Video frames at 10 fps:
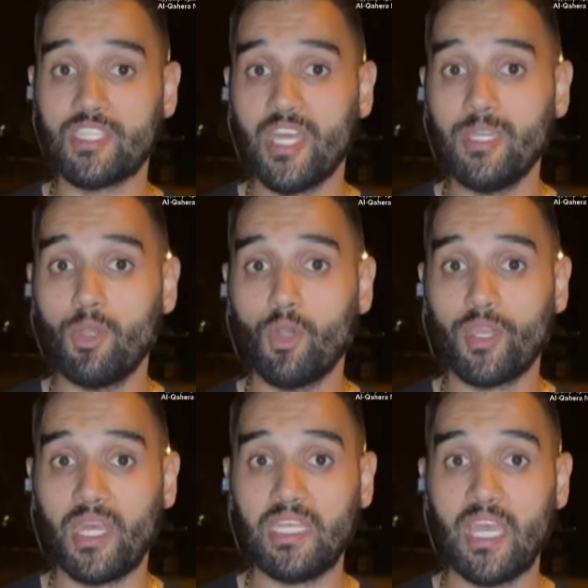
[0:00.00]
الجانب
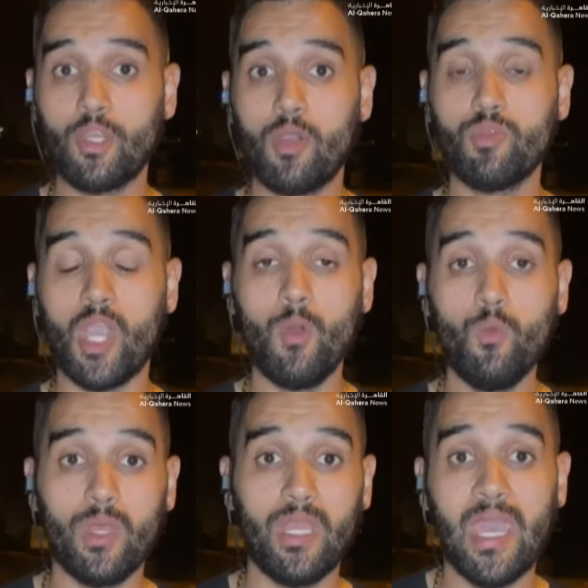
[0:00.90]
الأوكراني اليوم
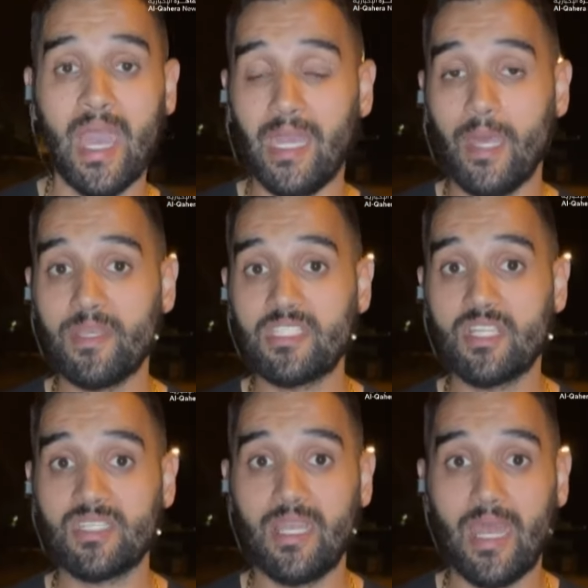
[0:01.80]
يعول على
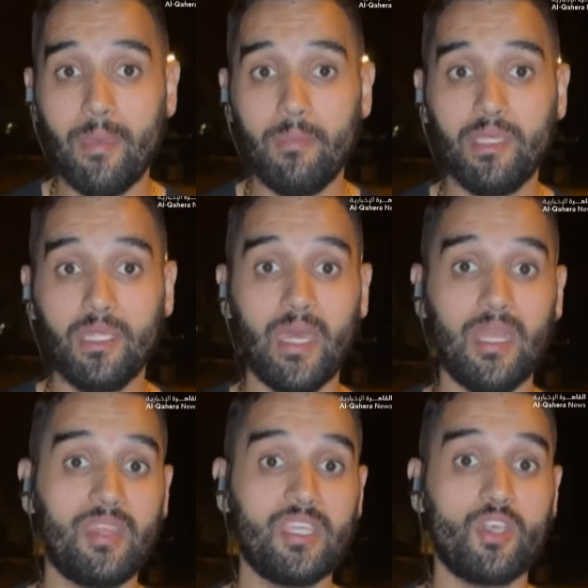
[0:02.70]
مجلس الأمن الذي